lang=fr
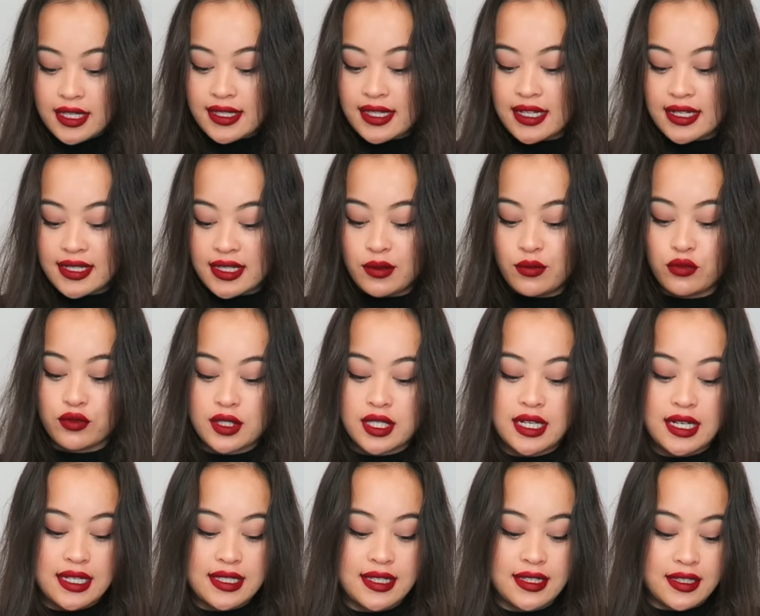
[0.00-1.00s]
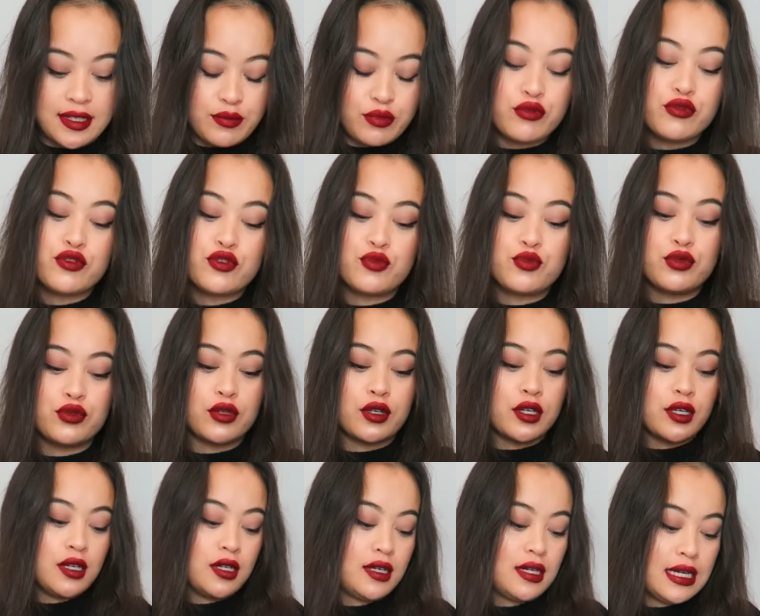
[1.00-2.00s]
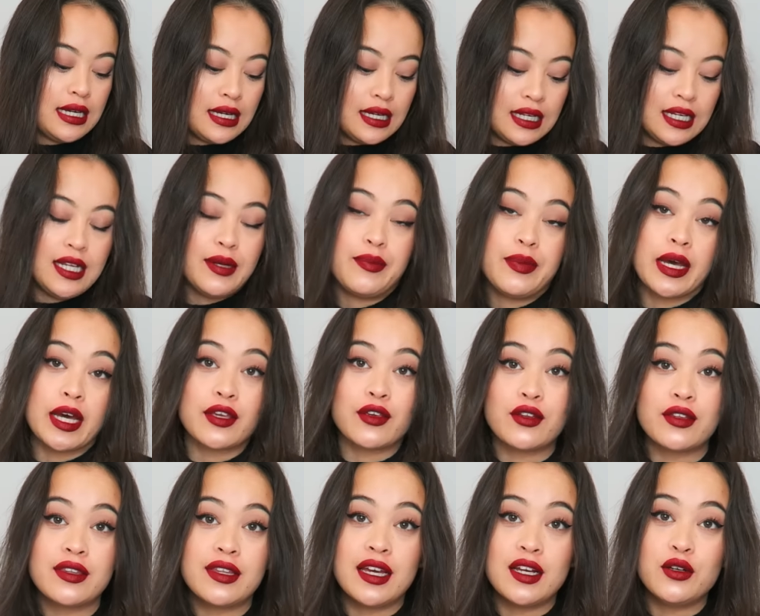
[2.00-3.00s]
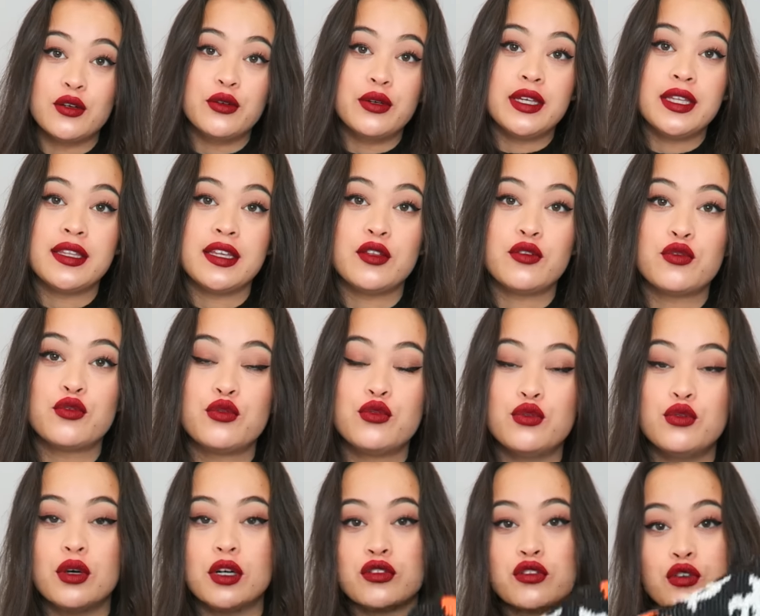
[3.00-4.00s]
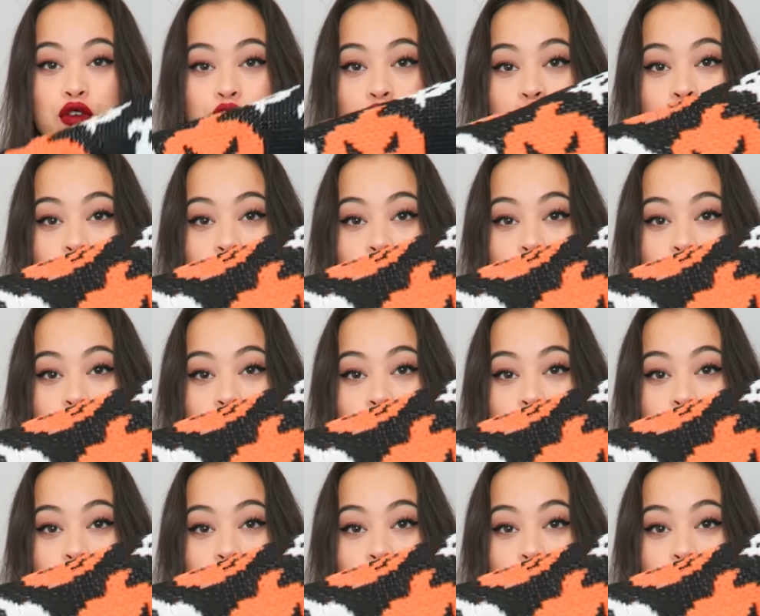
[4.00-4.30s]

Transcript: Il y a celle-ci, bon celle-là c'était plus pour euh, les périodes d'Halloween et tout, un truc